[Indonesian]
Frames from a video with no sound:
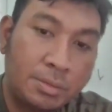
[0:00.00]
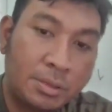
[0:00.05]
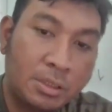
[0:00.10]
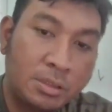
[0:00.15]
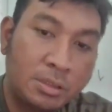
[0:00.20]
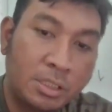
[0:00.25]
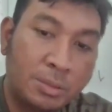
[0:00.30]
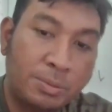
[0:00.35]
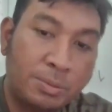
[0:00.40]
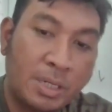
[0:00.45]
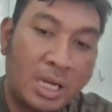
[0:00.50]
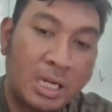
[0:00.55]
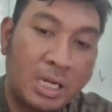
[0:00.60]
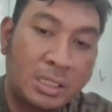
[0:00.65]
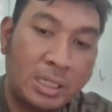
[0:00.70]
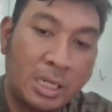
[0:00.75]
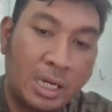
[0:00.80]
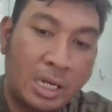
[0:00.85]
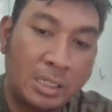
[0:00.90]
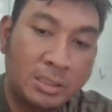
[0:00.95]
proses
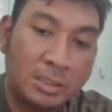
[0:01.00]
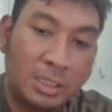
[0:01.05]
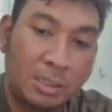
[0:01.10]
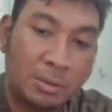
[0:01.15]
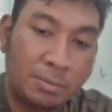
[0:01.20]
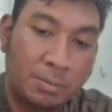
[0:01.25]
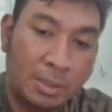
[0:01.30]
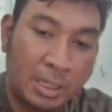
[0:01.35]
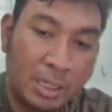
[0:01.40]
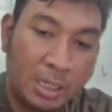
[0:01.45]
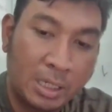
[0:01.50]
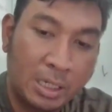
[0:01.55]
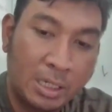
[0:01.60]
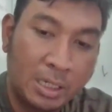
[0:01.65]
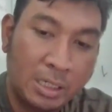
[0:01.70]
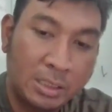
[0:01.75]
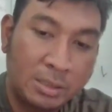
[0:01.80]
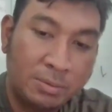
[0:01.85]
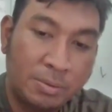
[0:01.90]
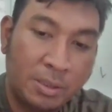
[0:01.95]
pengadaan
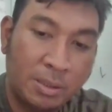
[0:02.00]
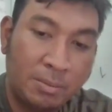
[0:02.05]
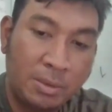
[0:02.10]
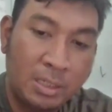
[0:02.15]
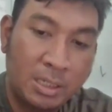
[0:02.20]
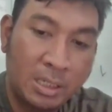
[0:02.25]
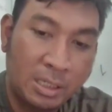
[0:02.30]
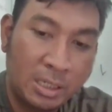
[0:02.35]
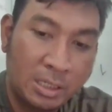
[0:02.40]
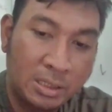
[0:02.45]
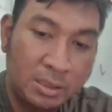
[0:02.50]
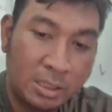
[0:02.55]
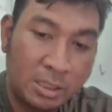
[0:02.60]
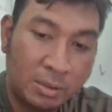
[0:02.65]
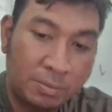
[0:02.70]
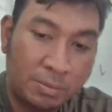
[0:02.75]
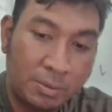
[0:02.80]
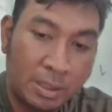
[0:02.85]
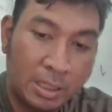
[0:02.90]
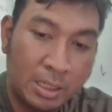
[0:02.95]
sarpras, penggunaan
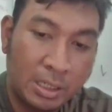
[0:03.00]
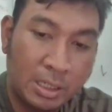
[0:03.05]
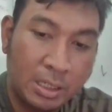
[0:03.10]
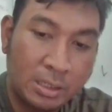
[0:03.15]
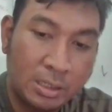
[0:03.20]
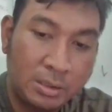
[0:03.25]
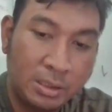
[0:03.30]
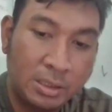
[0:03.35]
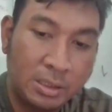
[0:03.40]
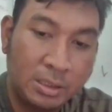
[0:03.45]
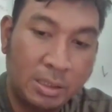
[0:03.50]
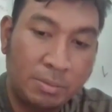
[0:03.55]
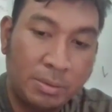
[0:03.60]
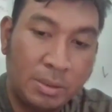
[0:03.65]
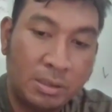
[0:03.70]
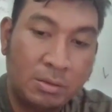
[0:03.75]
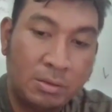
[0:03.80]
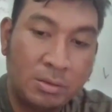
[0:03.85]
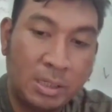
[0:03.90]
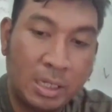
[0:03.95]
sarpras, sehingga
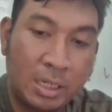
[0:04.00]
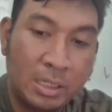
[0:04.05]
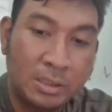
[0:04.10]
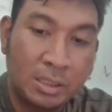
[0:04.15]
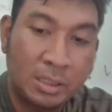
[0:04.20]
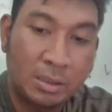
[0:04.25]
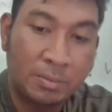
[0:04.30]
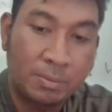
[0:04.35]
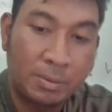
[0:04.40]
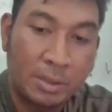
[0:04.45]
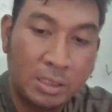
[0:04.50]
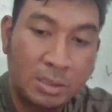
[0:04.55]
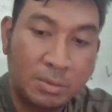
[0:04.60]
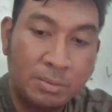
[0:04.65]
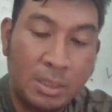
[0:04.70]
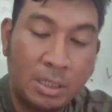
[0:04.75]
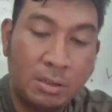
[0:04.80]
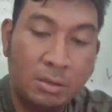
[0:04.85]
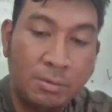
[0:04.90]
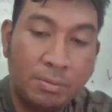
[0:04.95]
penggunaan sarpras
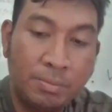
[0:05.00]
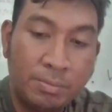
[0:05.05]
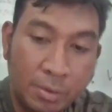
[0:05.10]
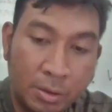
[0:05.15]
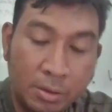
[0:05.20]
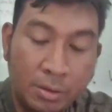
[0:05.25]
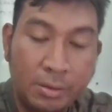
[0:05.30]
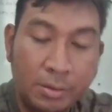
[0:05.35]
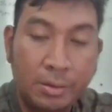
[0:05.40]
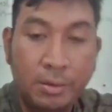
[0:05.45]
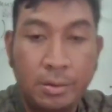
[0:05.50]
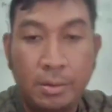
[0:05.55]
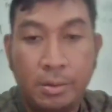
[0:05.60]
maupun